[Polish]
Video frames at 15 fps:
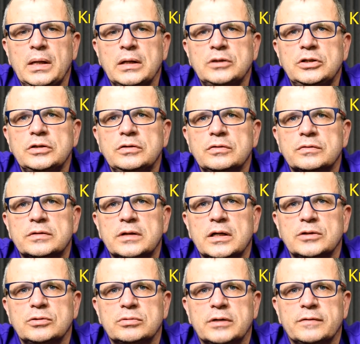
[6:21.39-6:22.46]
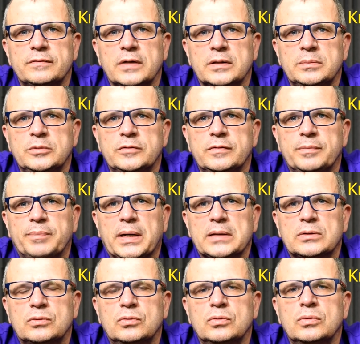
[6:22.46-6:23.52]
Gdzieś się stracił tam w jakimś
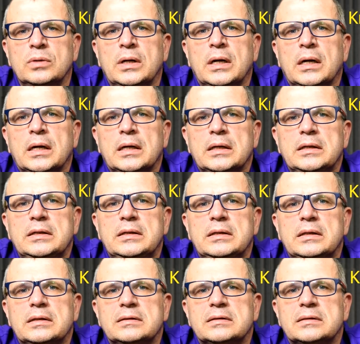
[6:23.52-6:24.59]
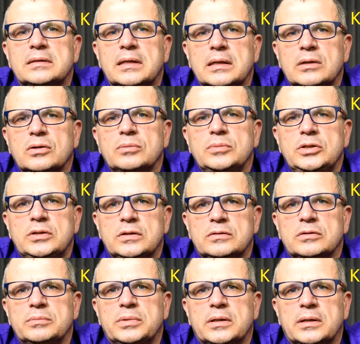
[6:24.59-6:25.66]
wypadku i znakomicie
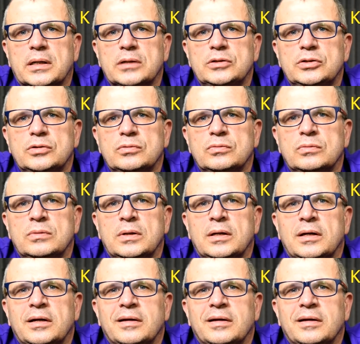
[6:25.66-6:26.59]
sobie radził.